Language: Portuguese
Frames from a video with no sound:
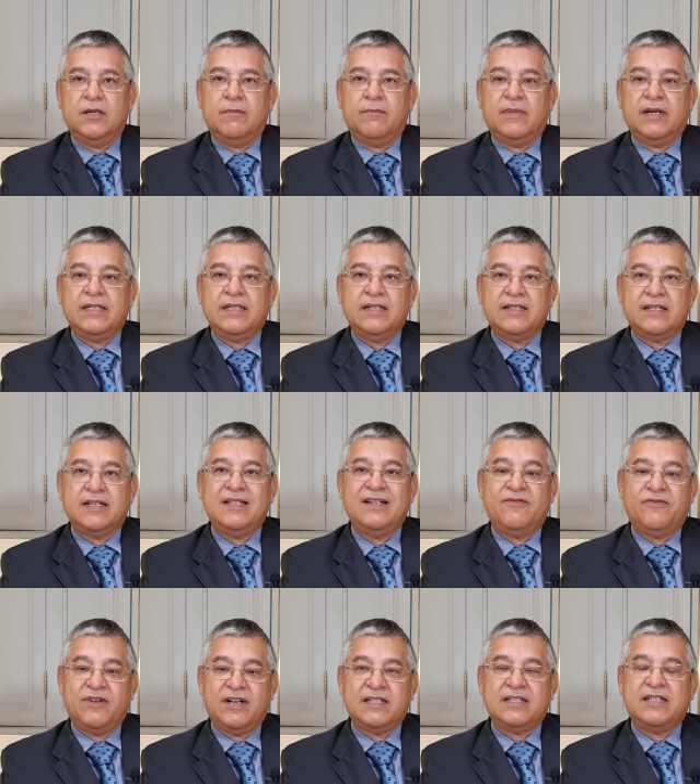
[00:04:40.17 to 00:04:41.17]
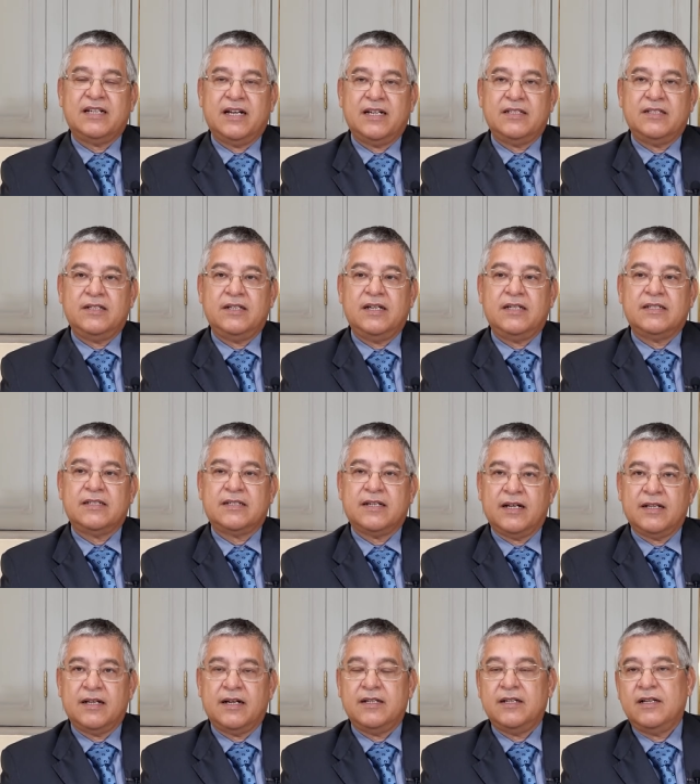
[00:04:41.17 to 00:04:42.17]
Mas essa defasagem
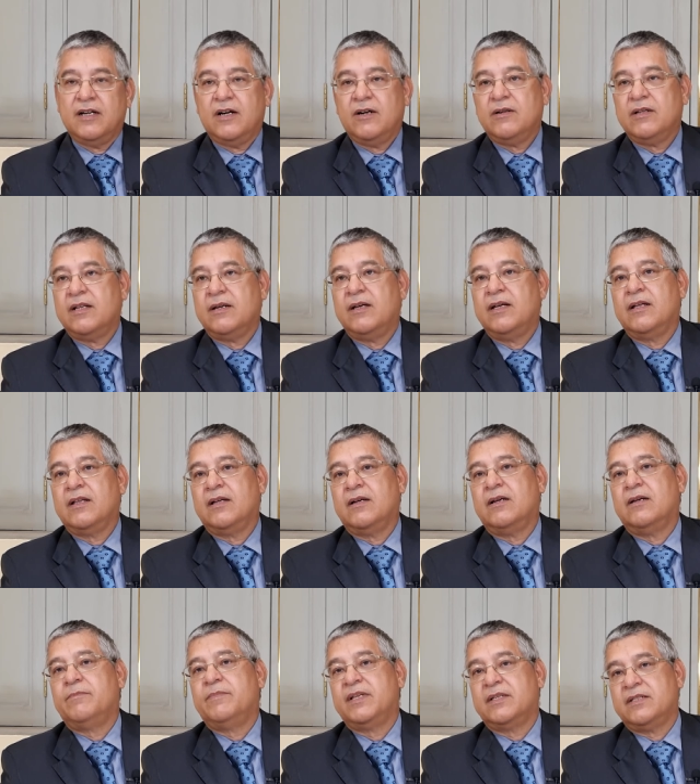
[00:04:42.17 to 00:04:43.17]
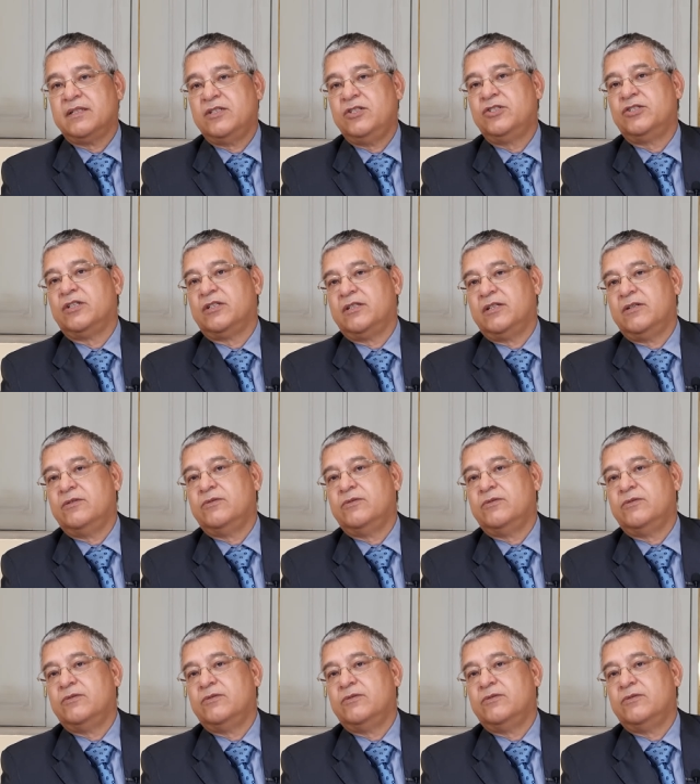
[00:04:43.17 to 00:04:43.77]
salarial, ela, ela persiste até